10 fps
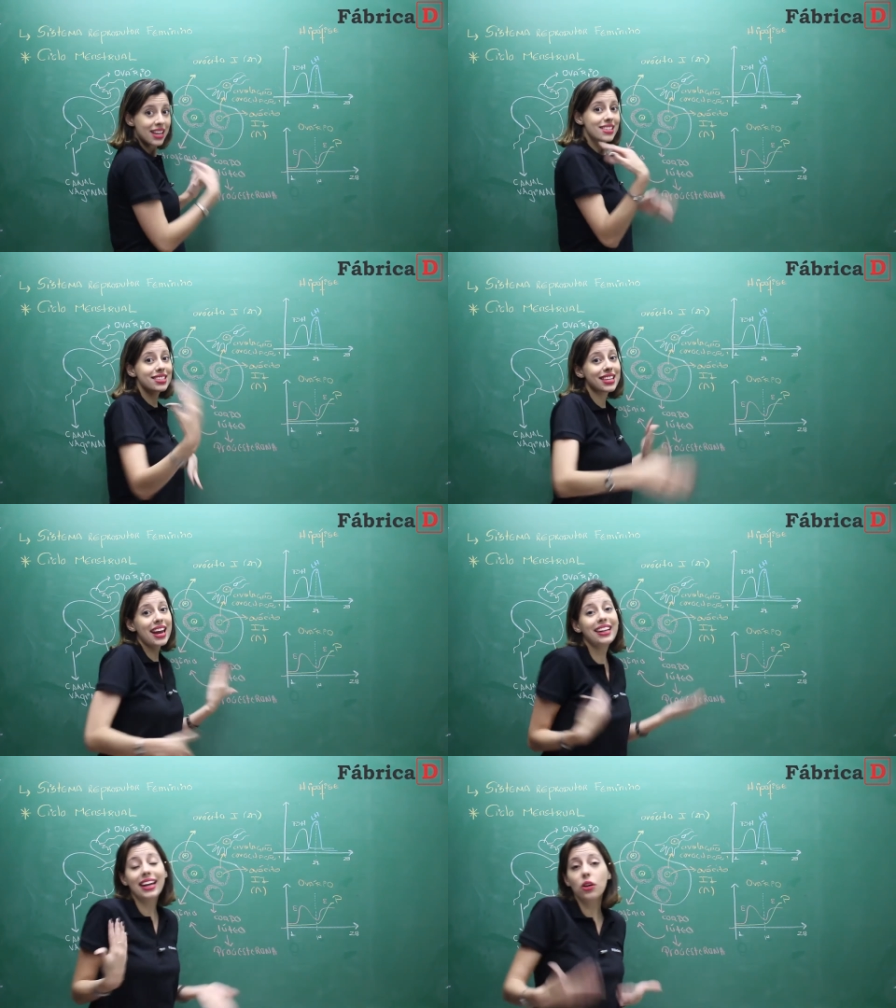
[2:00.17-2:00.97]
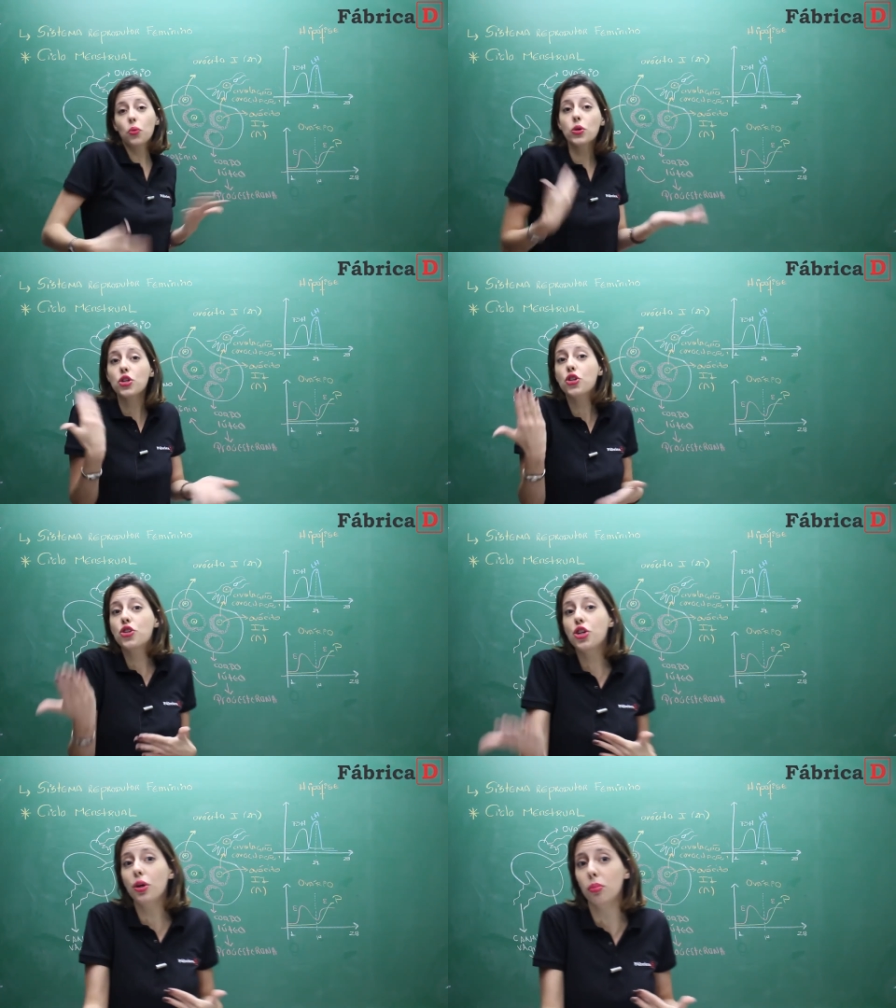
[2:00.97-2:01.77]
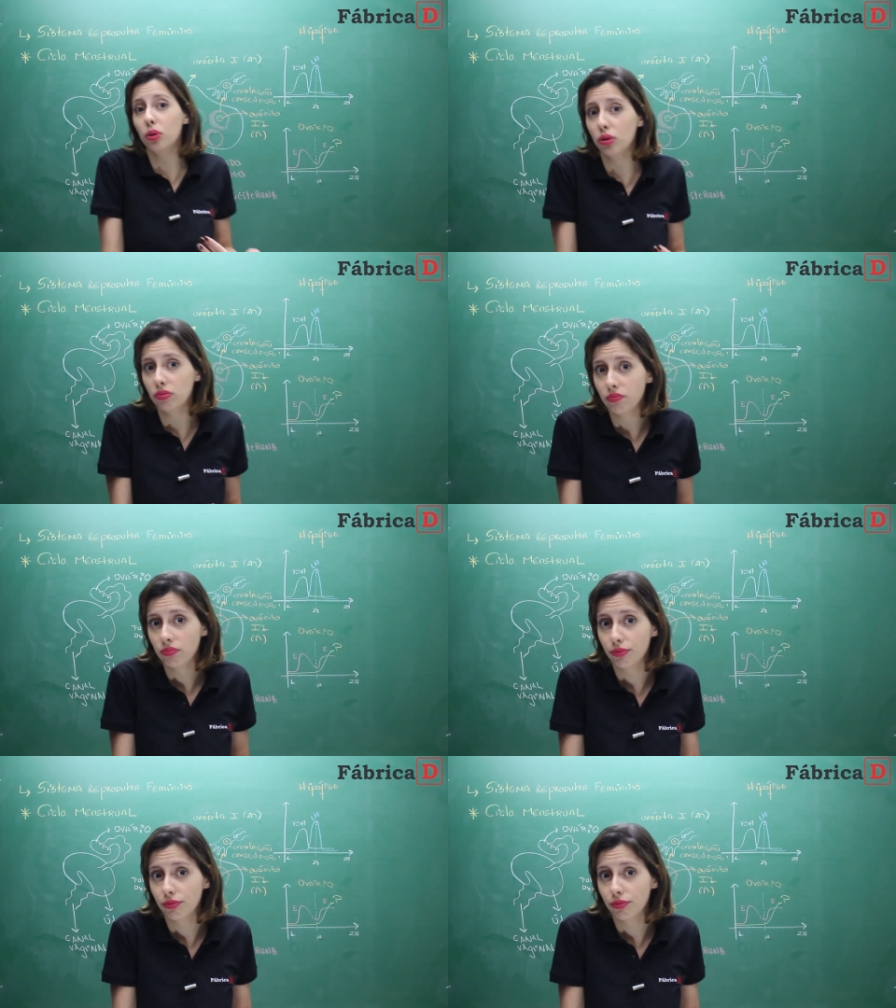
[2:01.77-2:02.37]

sem nenhum estímulo